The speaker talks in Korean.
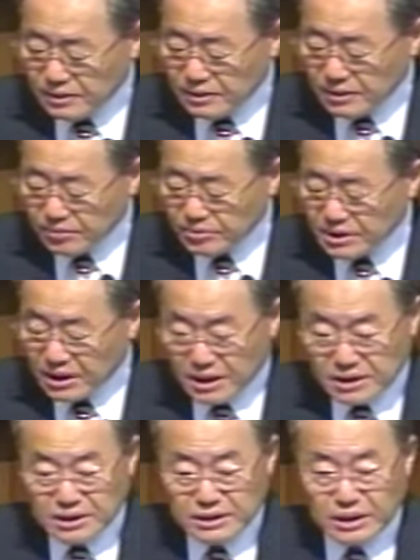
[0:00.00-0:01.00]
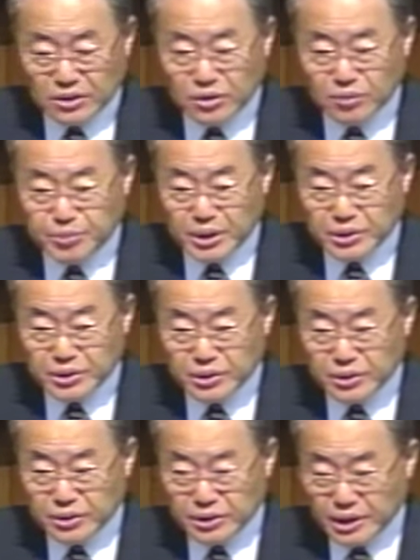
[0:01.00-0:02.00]
여러분 잘 아시는 대로
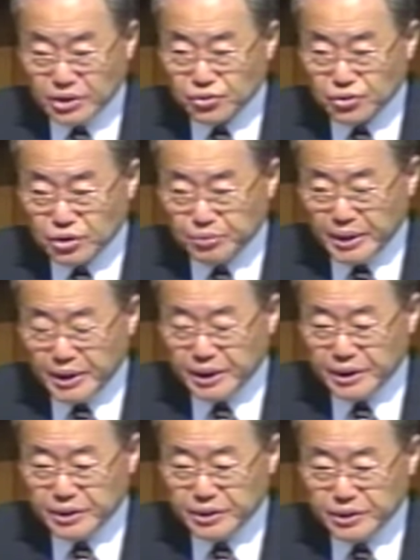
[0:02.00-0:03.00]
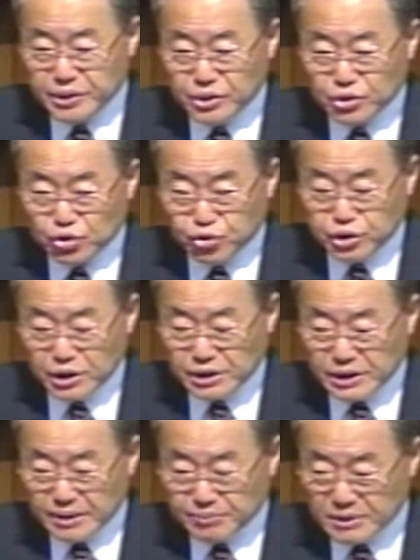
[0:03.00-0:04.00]
베드로는 예수님의
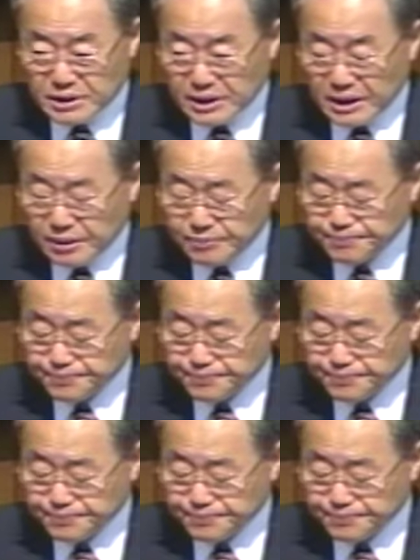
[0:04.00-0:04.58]
수제자입니다.